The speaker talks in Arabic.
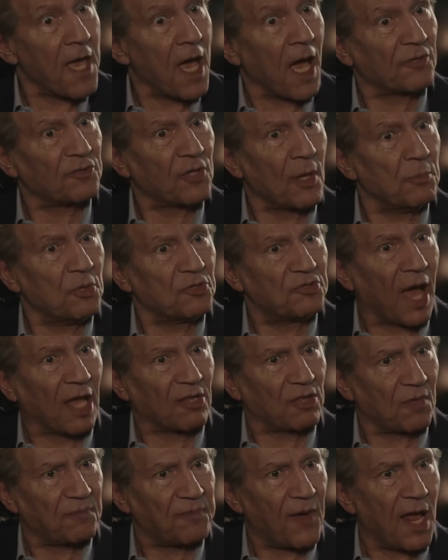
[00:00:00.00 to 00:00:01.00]
لك ايه يا عصام انت
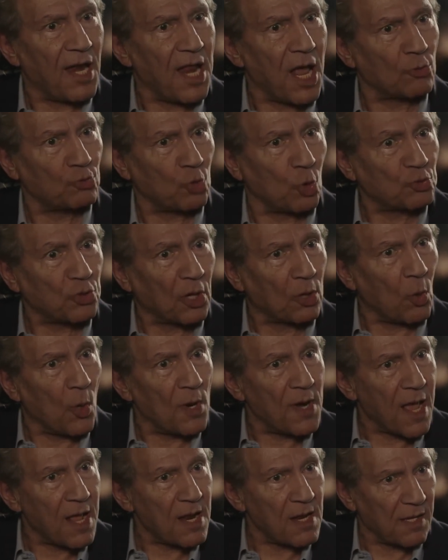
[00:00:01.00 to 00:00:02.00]
هترفعني صوتك
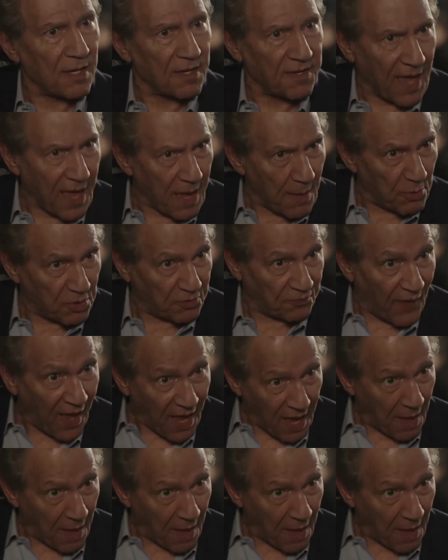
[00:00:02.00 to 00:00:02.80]
ولا ايه الحكايه مش